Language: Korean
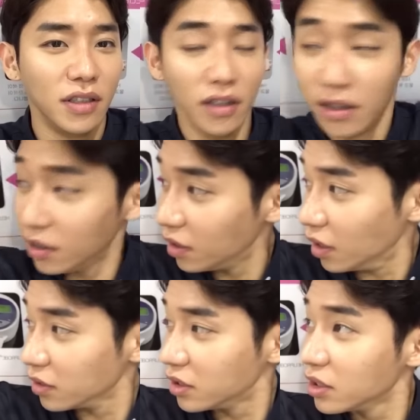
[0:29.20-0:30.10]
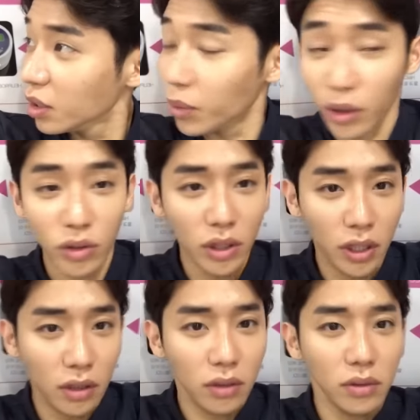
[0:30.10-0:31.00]
아, 진짜 병원이에요,
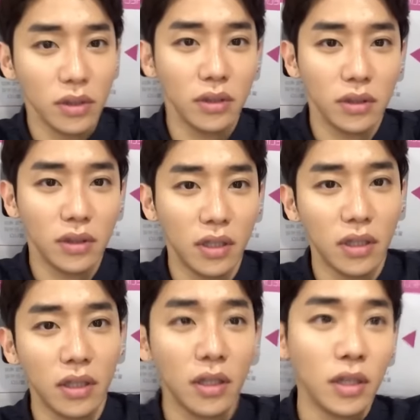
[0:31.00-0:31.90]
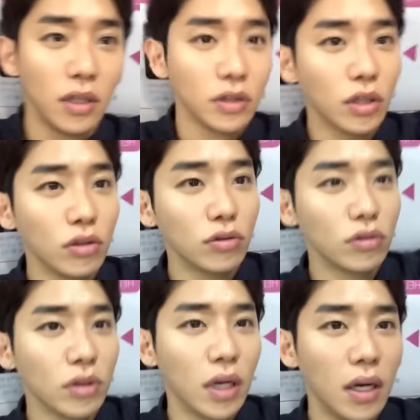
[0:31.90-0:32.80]
여러분들. 네.
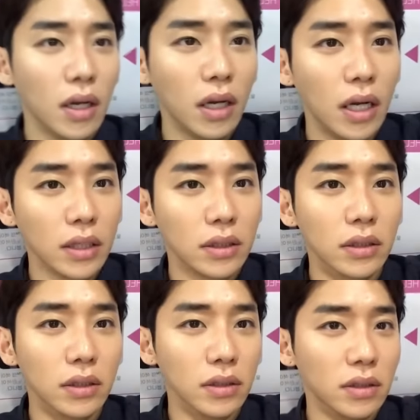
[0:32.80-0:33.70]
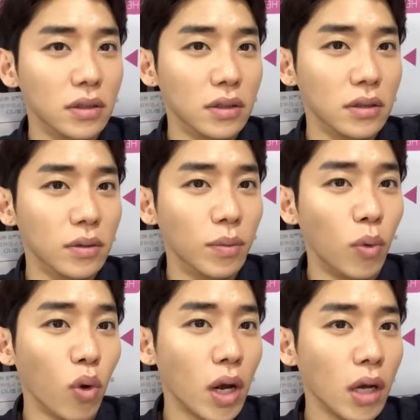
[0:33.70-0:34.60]
철구가 그
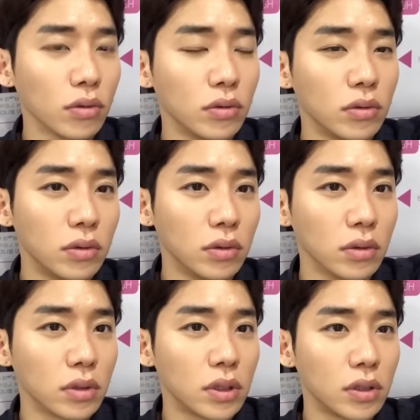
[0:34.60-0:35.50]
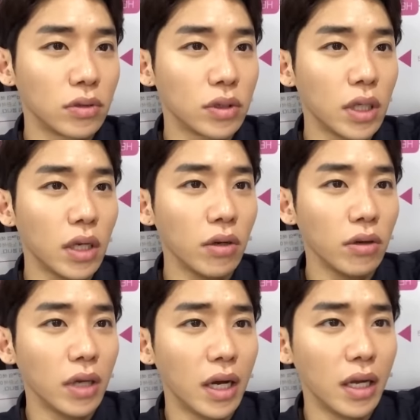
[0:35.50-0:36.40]
목하고 그리고 체력이 아예
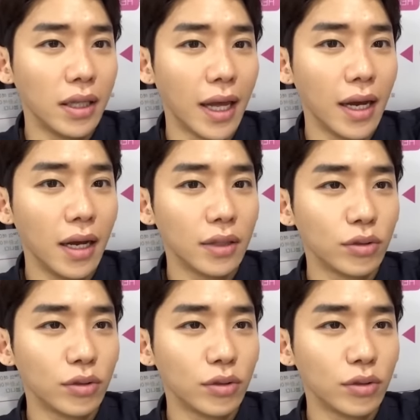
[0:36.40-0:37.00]
나가가지고